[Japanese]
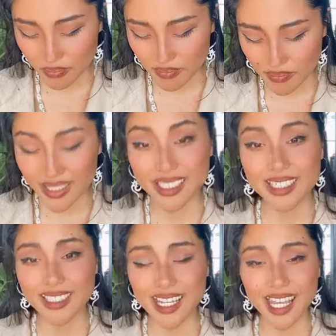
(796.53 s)
まあ実
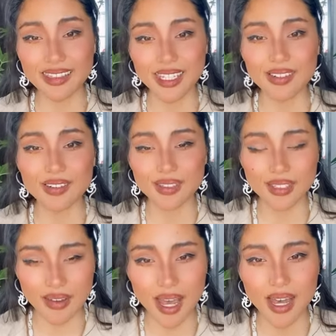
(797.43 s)
際やってること
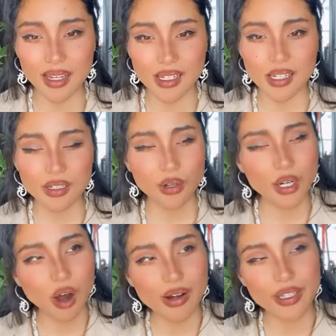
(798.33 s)
はこうい
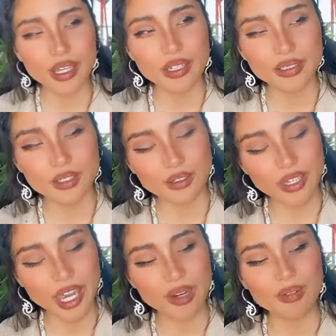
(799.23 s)
う
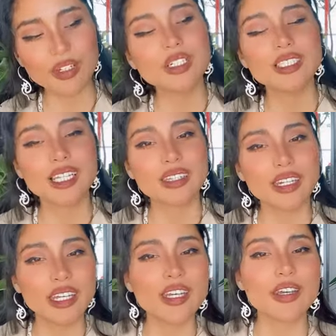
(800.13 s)
アーキンジョ・ゲイビリオだった
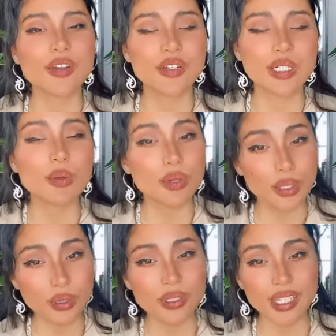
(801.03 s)
りユリオを呼
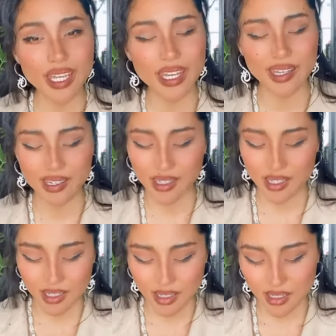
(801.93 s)
んで
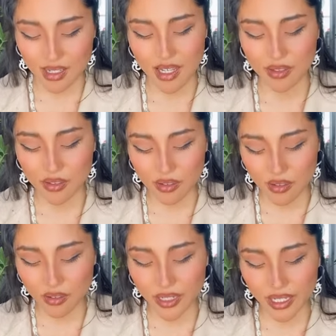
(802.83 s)
あの
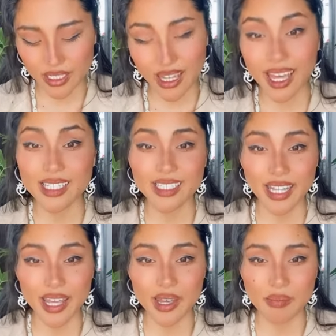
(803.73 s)
これに対し
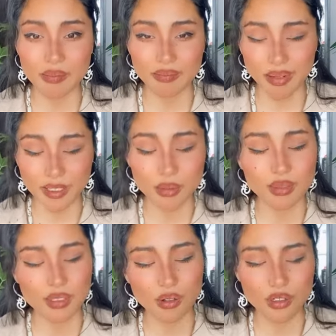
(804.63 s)
て、まあ、自分
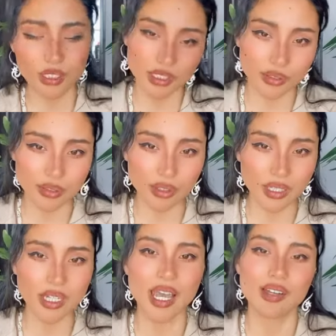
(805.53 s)
の欲しいこと
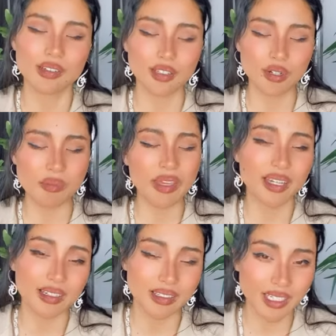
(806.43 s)
願い事を明
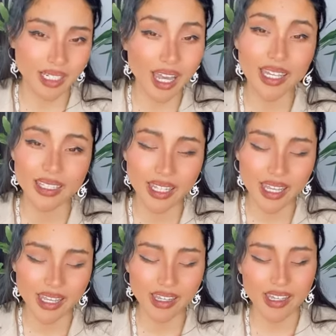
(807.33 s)
確に書い
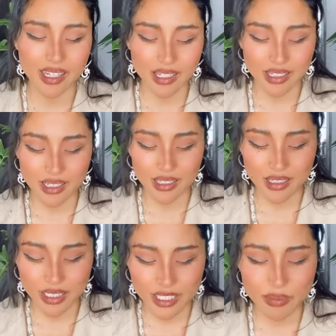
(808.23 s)
て
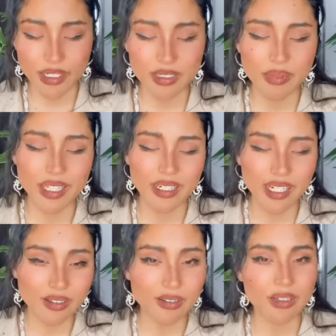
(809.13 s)
いついつまで
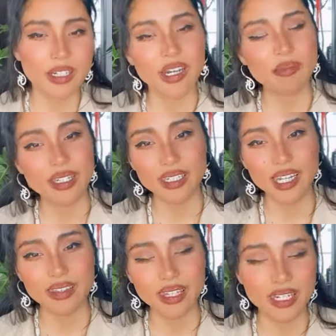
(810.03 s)
にこのひらめき
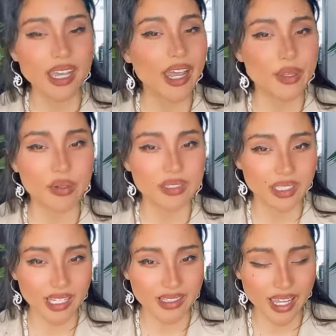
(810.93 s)
だったりガイドをく
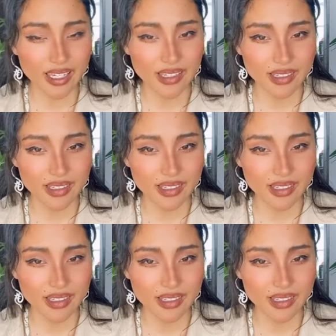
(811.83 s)
ださいっ